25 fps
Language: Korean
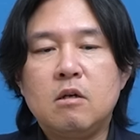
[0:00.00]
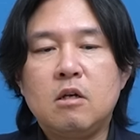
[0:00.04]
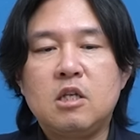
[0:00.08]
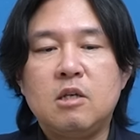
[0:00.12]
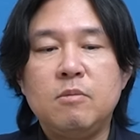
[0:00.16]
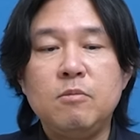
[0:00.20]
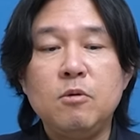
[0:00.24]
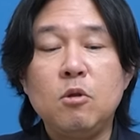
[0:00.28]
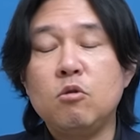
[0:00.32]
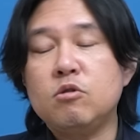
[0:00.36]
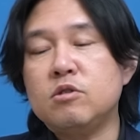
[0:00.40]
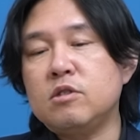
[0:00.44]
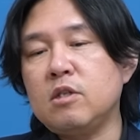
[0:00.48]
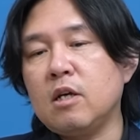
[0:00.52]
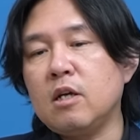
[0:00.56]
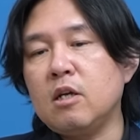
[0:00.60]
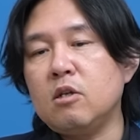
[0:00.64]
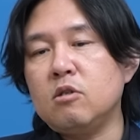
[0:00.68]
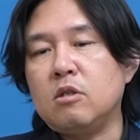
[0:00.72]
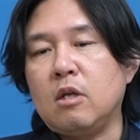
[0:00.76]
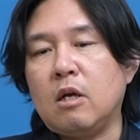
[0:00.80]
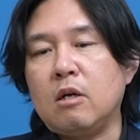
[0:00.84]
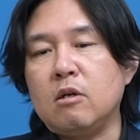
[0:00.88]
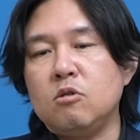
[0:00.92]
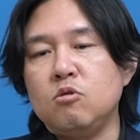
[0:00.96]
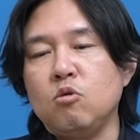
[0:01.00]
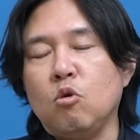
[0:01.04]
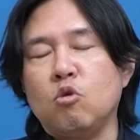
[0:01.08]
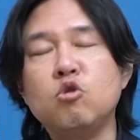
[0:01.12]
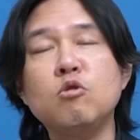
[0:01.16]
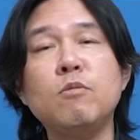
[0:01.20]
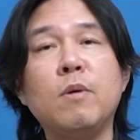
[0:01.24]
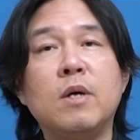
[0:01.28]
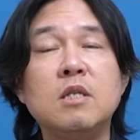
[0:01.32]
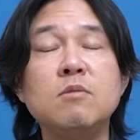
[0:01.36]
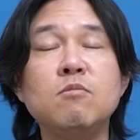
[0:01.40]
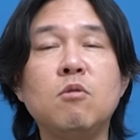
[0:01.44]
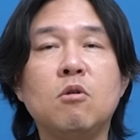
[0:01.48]
김현옥 시장이 당연히
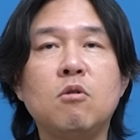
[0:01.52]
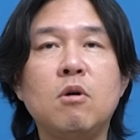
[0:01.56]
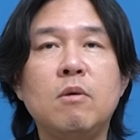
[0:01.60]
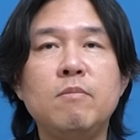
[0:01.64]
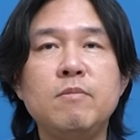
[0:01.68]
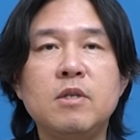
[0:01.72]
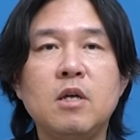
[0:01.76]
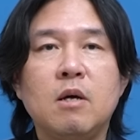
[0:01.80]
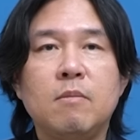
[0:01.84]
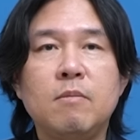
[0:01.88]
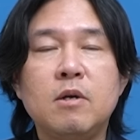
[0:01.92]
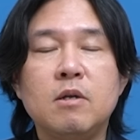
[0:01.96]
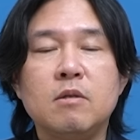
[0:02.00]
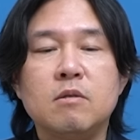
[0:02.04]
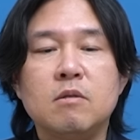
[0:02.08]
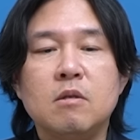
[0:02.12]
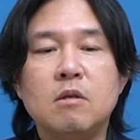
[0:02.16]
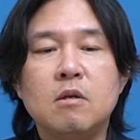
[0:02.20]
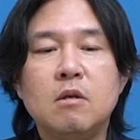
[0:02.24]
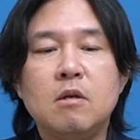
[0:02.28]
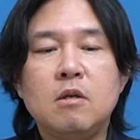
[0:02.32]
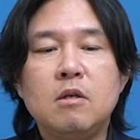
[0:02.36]
욕도 많이 먹고 합니다만